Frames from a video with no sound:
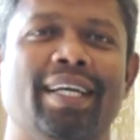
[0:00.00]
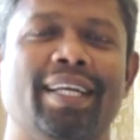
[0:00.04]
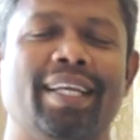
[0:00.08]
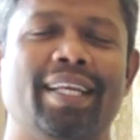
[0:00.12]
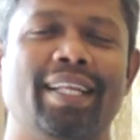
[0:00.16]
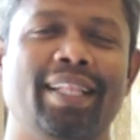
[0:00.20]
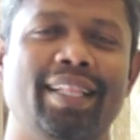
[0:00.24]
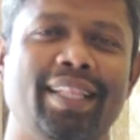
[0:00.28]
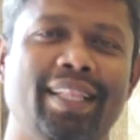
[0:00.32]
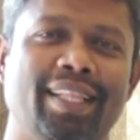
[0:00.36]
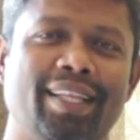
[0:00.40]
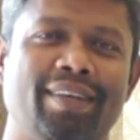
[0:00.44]

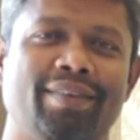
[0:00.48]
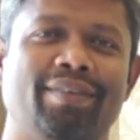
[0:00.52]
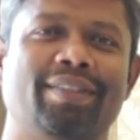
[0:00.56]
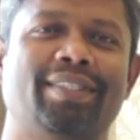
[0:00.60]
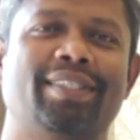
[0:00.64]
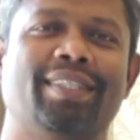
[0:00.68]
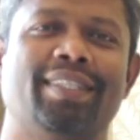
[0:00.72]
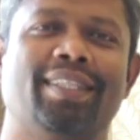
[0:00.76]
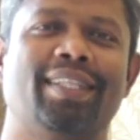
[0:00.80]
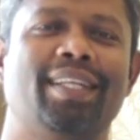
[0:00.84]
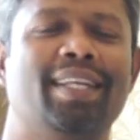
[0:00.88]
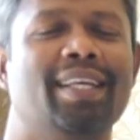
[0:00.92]
இந்த
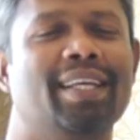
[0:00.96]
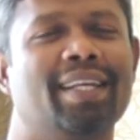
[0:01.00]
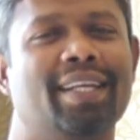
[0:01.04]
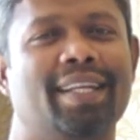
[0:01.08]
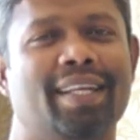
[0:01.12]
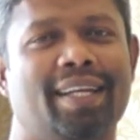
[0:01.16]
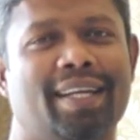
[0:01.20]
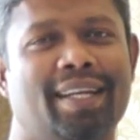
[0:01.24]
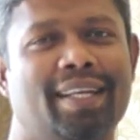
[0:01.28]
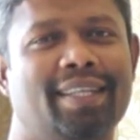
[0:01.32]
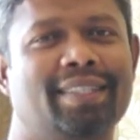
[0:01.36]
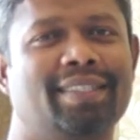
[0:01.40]
விஷயத்துலேயே
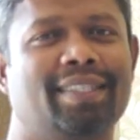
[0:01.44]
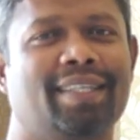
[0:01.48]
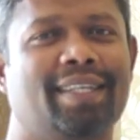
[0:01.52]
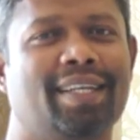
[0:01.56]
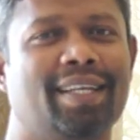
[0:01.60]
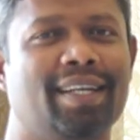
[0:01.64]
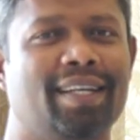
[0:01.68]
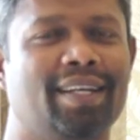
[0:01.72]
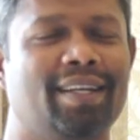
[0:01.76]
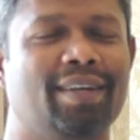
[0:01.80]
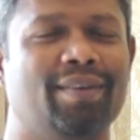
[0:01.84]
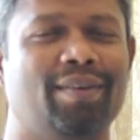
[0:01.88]
நிறைய
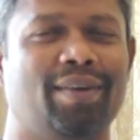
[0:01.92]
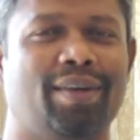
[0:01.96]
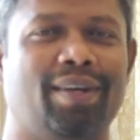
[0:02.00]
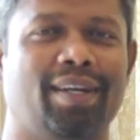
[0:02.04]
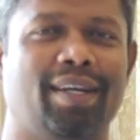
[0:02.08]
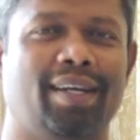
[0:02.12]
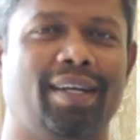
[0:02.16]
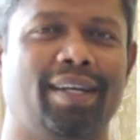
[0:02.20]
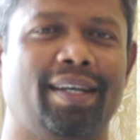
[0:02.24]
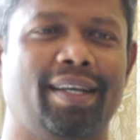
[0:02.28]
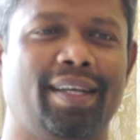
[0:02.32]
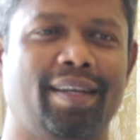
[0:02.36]
சிக்கல்கள் வரும்
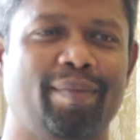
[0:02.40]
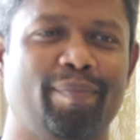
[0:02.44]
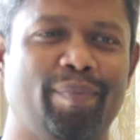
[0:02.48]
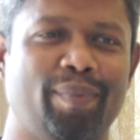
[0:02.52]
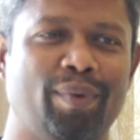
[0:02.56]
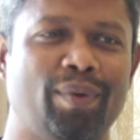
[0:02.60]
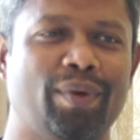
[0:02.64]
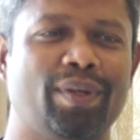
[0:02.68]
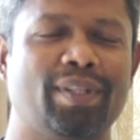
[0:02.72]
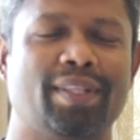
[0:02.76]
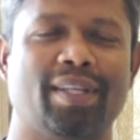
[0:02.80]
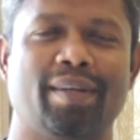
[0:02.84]
எப்போ
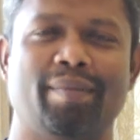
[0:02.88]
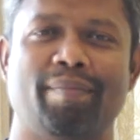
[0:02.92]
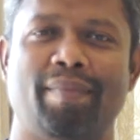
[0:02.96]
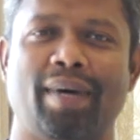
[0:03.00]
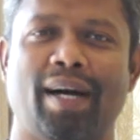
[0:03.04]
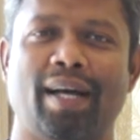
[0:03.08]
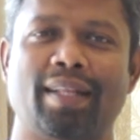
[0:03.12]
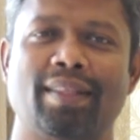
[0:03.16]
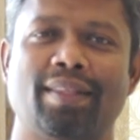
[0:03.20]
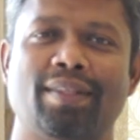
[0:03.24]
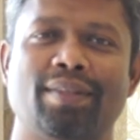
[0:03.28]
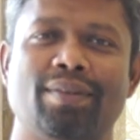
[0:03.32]
ஒருத்தரை
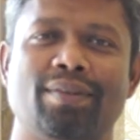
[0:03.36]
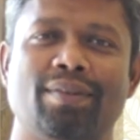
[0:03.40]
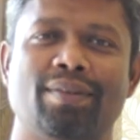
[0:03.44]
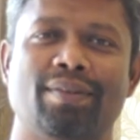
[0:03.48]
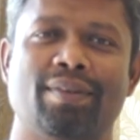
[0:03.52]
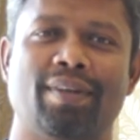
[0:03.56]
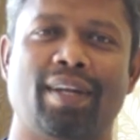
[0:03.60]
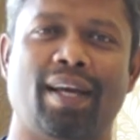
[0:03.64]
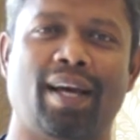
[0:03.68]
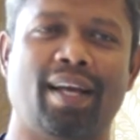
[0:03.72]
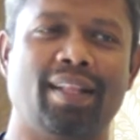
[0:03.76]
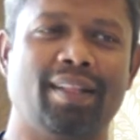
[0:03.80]
மாற்றணும்
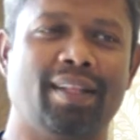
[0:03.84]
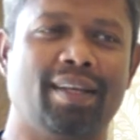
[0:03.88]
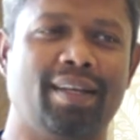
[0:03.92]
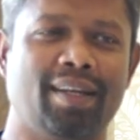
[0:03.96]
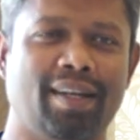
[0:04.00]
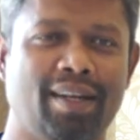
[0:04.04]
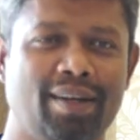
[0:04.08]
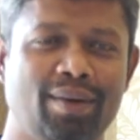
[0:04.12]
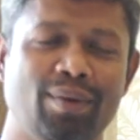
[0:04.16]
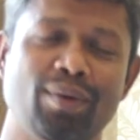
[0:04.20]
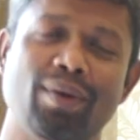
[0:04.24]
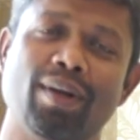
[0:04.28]
நான் தான்
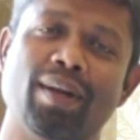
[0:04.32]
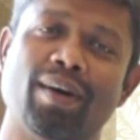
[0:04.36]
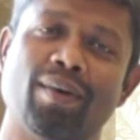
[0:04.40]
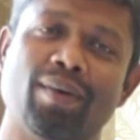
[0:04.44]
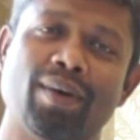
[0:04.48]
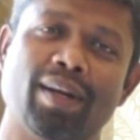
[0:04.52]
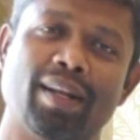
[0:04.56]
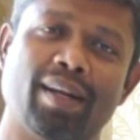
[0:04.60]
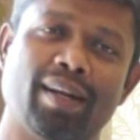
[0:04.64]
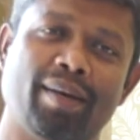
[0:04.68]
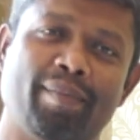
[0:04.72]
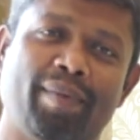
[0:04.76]
நன்னு
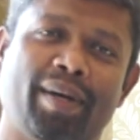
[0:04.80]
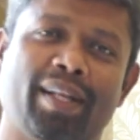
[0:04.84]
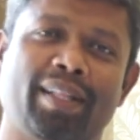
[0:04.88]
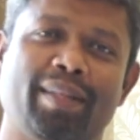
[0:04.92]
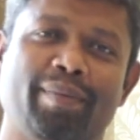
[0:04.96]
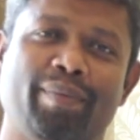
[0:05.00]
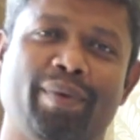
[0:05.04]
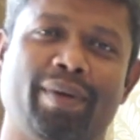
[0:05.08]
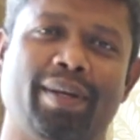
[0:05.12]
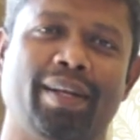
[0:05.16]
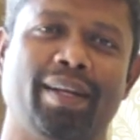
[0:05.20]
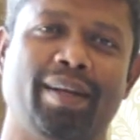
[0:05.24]
அவங்கள நான் மாற்ற
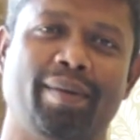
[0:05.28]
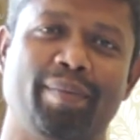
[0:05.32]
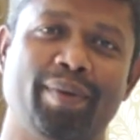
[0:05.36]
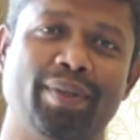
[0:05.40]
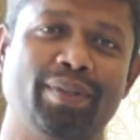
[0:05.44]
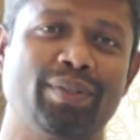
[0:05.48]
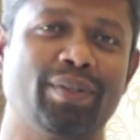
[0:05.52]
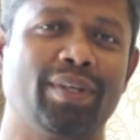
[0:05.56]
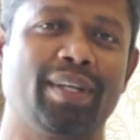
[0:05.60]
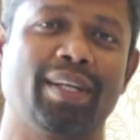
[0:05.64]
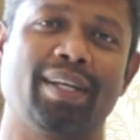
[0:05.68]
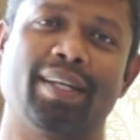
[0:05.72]
போகிறேன்
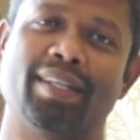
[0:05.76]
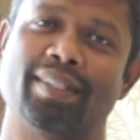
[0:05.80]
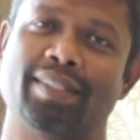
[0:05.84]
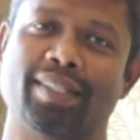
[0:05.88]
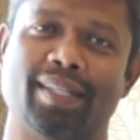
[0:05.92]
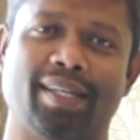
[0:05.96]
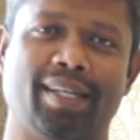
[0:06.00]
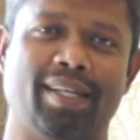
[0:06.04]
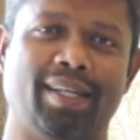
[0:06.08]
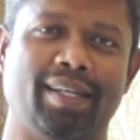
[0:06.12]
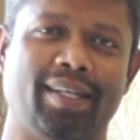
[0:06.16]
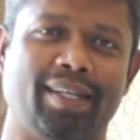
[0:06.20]
அப்படின்னு சொன்னீங்கன்னா
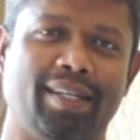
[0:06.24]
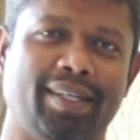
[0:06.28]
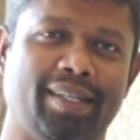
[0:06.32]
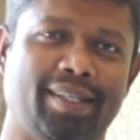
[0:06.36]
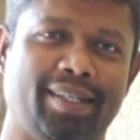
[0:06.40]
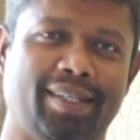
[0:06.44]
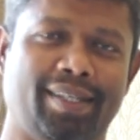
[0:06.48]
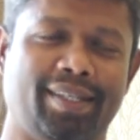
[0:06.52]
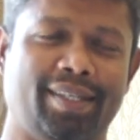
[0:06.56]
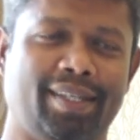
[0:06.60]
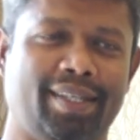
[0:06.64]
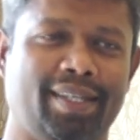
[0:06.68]
சிக்கல்
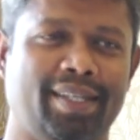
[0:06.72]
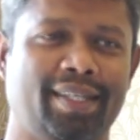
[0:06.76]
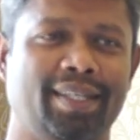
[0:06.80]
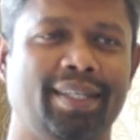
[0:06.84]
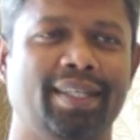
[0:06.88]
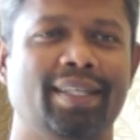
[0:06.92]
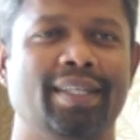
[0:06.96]
ஓகே